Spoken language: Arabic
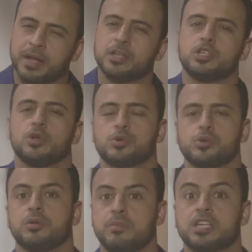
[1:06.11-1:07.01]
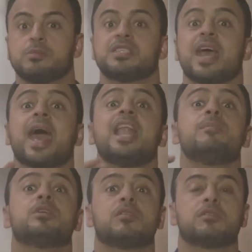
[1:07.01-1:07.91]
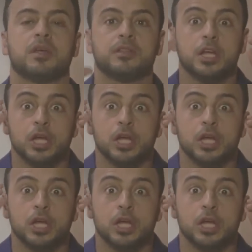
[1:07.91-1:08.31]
كانش يقصد ماشي بس غلبة الظن